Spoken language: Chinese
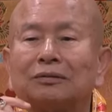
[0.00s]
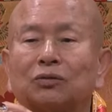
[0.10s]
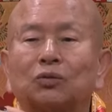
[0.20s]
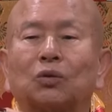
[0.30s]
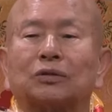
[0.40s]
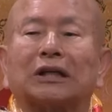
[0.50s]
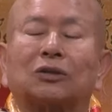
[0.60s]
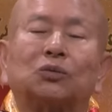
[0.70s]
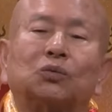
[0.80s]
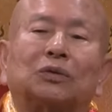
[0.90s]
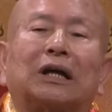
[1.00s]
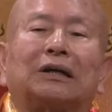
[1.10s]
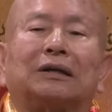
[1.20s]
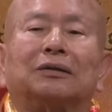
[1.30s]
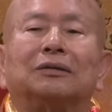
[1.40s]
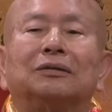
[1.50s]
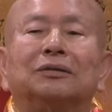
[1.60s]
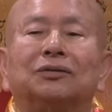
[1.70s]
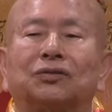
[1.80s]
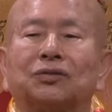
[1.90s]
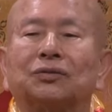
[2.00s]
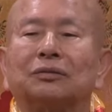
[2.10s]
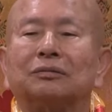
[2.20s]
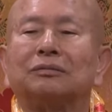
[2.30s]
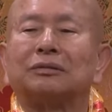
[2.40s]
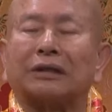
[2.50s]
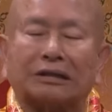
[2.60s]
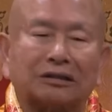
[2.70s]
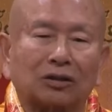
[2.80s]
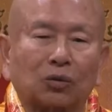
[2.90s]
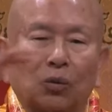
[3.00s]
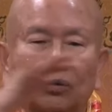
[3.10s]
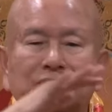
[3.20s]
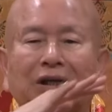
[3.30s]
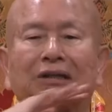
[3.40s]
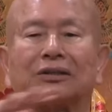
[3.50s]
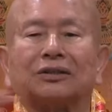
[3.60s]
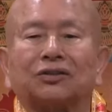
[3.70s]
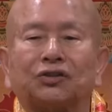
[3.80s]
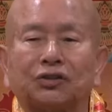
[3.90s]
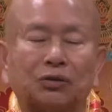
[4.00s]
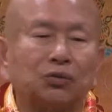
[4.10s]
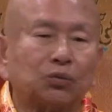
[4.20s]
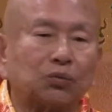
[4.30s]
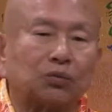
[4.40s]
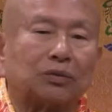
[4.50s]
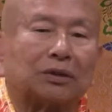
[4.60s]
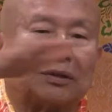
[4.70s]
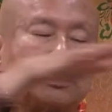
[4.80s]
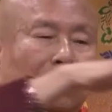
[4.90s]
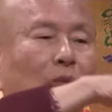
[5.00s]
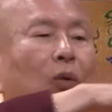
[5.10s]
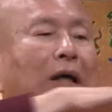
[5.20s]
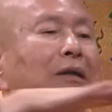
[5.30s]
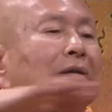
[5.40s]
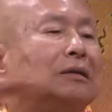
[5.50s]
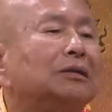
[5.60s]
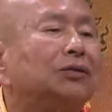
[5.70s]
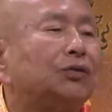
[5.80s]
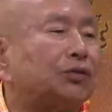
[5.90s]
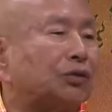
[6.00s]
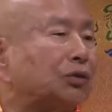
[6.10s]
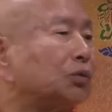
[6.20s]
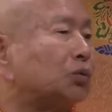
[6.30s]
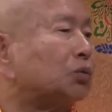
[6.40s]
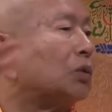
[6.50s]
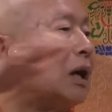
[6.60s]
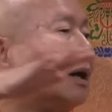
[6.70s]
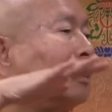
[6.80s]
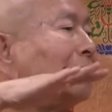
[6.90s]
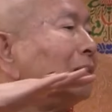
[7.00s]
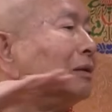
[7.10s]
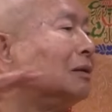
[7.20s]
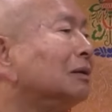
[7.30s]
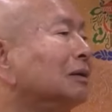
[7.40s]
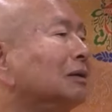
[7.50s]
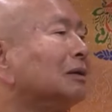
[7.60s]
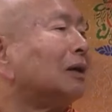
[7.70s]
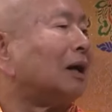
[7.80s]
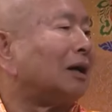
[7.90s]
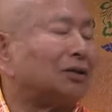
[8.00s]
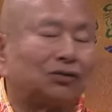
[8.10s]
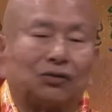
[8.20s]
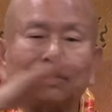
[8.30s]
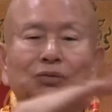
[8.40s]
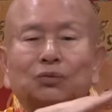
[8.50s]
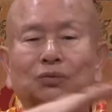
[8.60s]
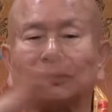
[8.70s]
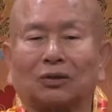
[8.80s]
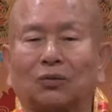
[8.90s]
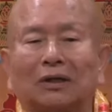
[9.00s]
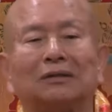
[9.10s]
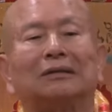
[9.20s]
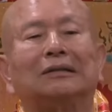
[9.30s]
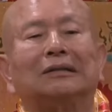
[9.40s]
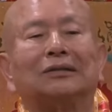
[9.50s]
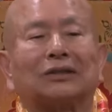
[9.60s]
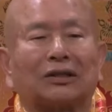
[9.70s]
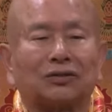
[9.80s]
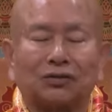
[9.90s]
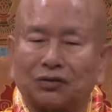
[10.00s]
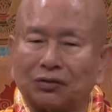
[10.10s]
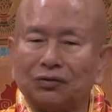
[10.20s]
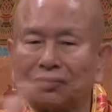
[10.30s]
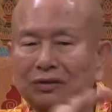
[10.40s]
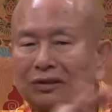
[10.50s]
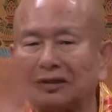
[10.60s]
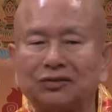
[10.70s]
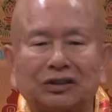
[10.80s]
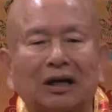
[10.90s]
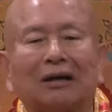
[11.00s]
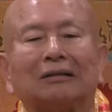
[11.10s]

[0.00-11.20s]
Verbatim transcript: 如果在古代啊，是等一个国家的一个巡抚的一个官，巡抚啊，啊，巡抚的官，他是巡行天下。